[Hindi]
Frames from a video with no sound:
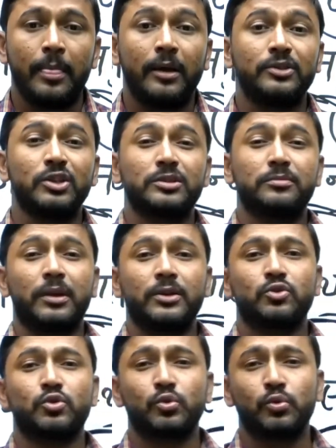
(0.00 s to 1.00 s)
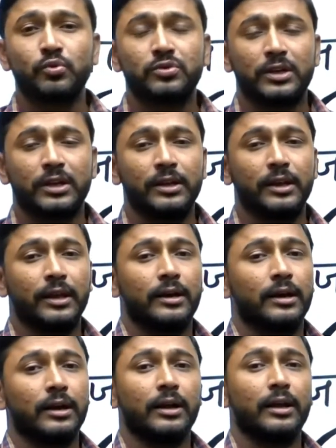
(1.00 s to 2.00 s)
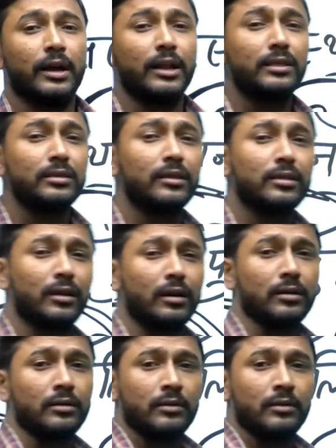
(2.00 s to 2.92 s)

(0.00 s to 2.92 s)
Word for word: जिसमें शुरू से लेकर अंत तक